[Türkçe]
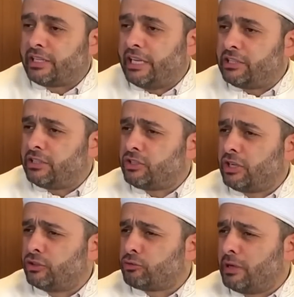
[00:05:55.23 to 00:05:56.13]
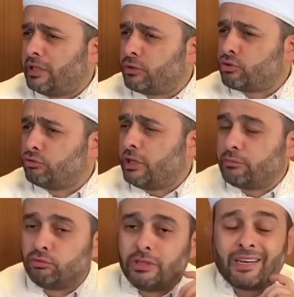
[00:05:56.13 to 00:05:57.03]
Gençlik çalışmaları
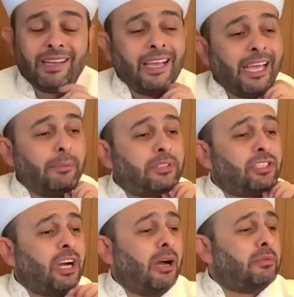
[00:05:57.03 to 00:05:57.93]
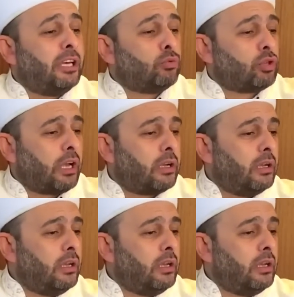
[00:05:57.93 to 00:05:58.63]
şunlar bunlar. Hepsi camiden uzak.